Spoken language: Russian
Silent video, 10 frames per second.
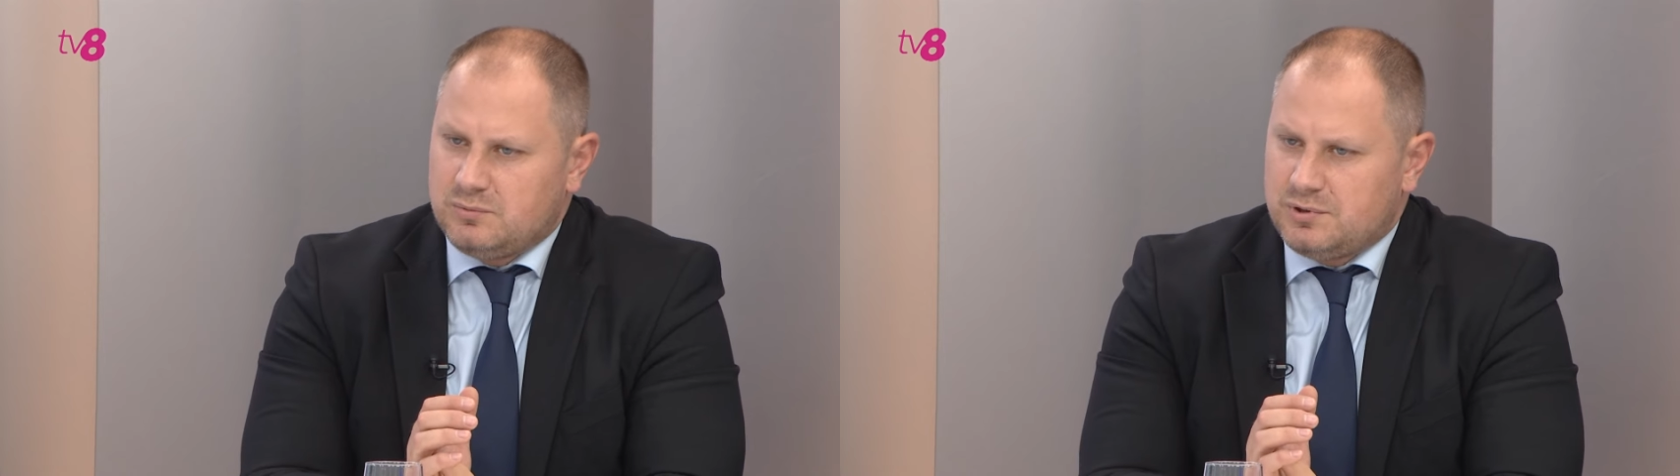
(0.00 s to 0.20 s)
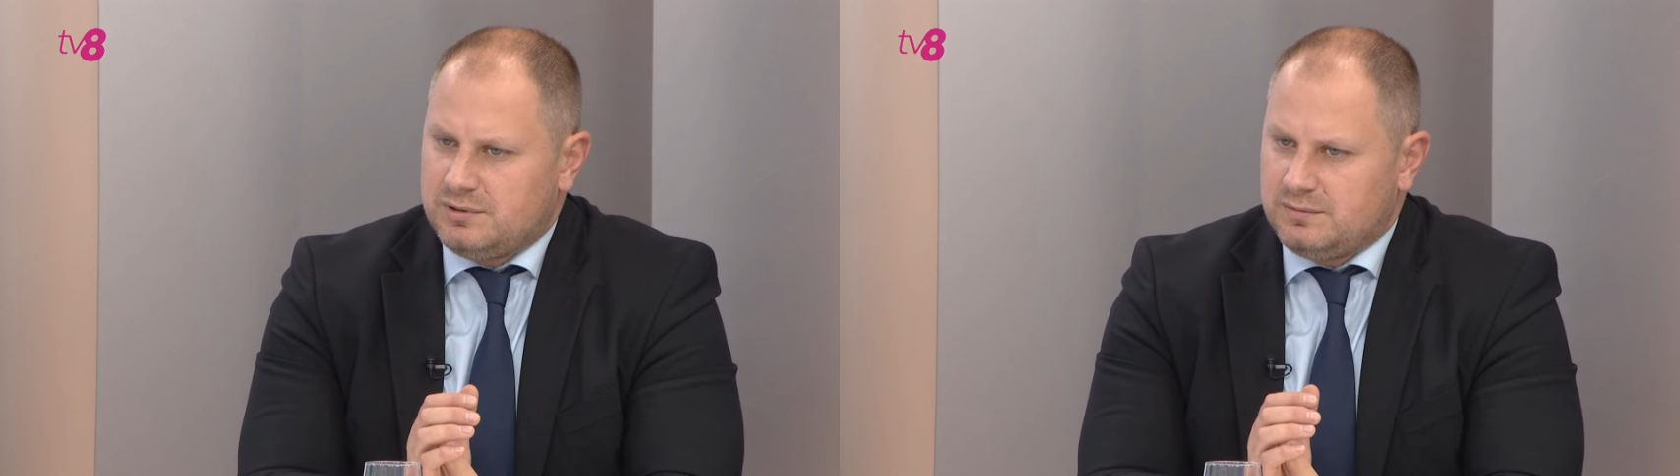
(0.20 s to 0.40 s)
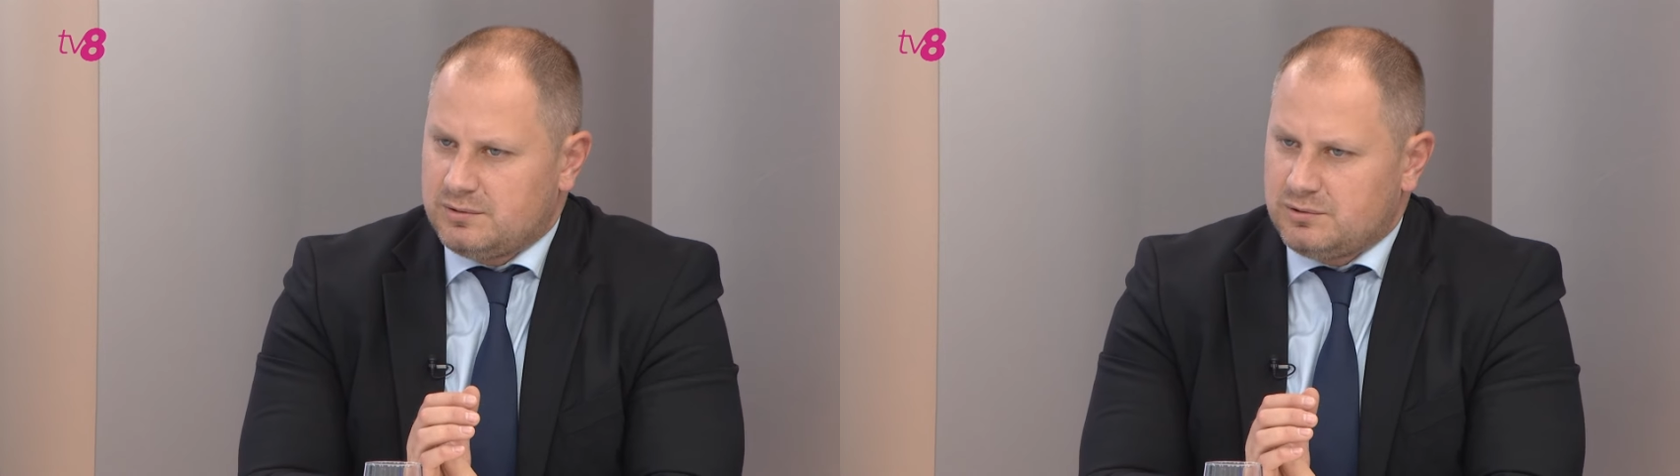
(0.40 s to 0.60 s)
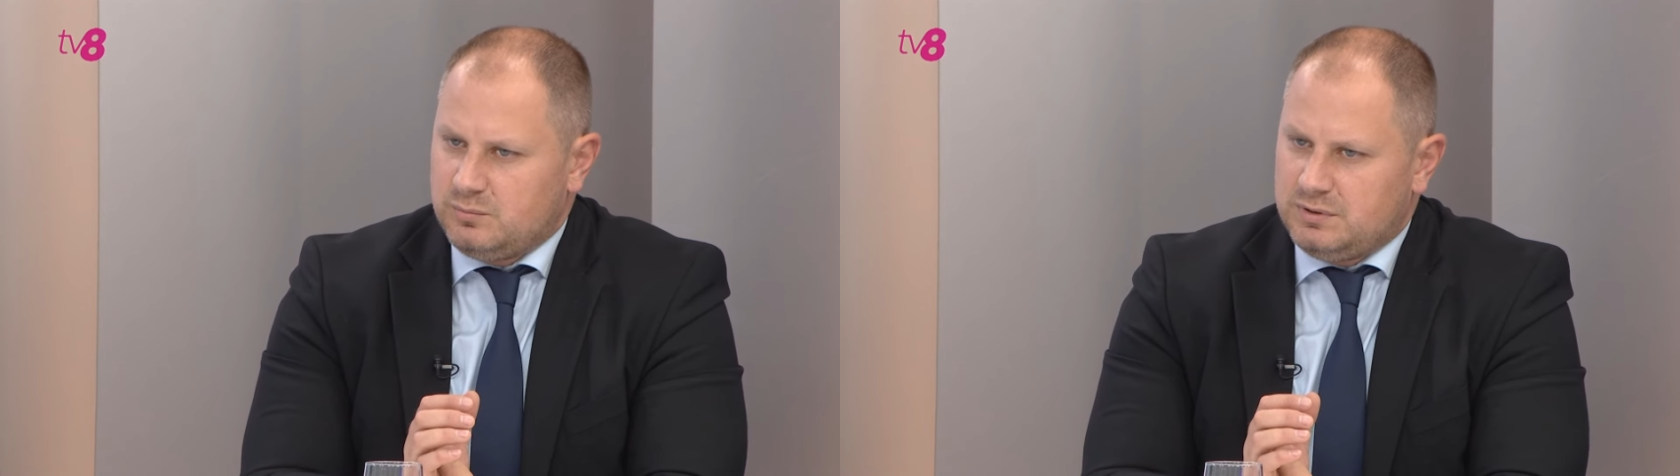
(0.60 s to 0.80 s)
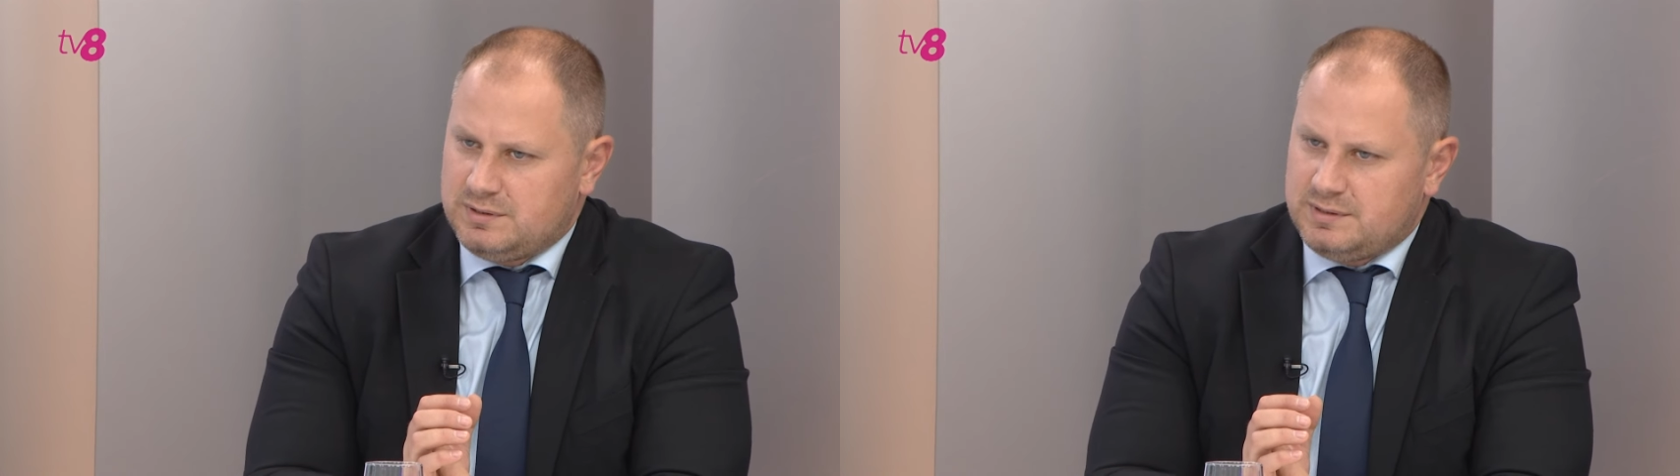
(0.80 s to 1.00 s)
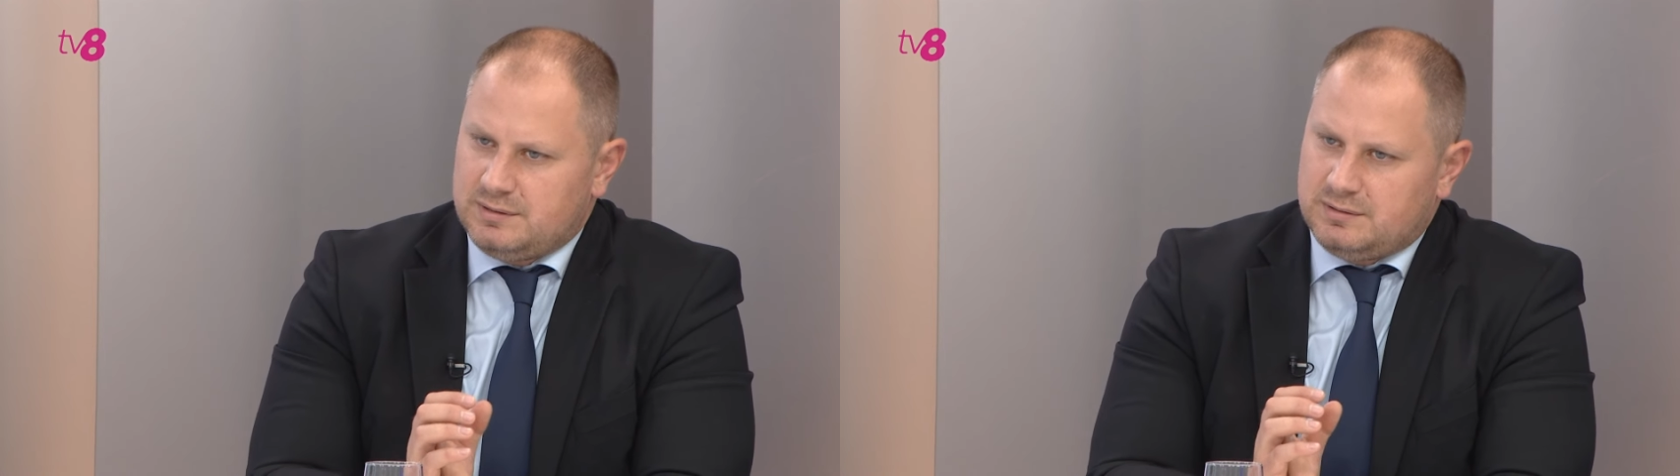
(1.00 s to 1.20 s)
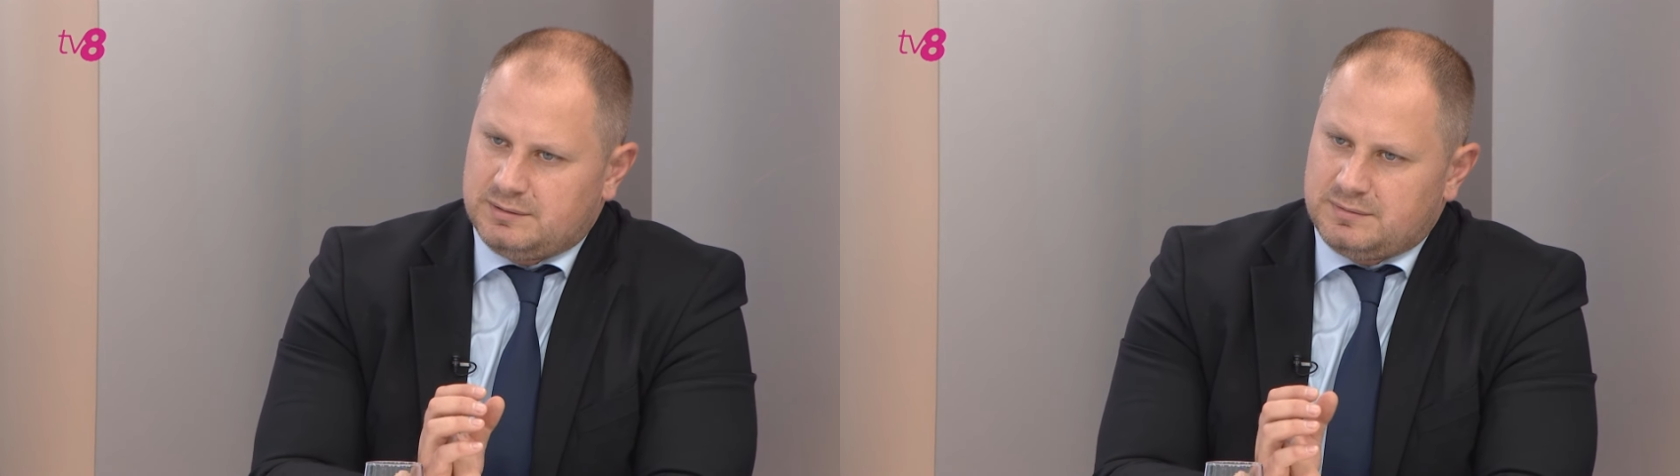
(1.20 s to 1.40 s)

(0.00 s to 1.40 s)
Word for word: учитывая, что было сделано